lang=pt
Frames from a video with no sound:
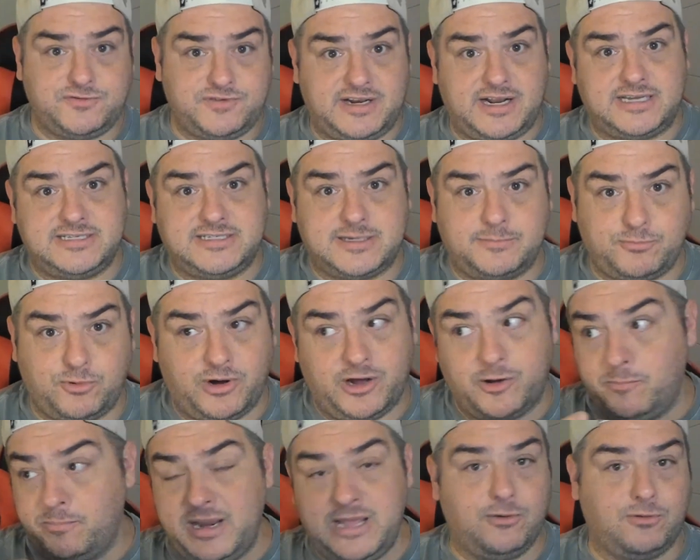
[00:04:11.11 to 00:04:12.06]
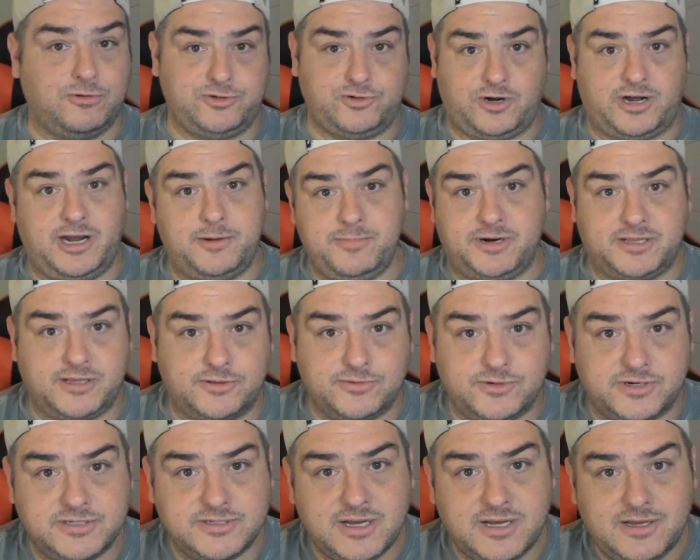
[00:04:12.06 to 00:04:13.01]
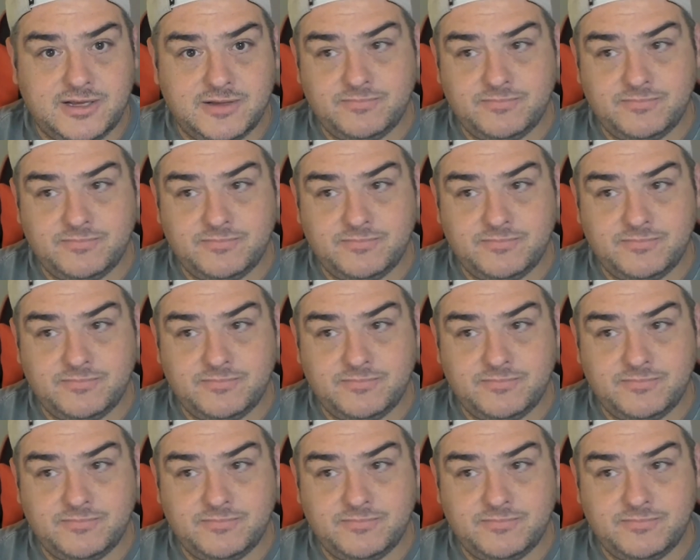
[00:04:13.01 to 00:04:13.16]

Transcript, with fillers: finais dessa porra, eu brinco de jogar Libertadores.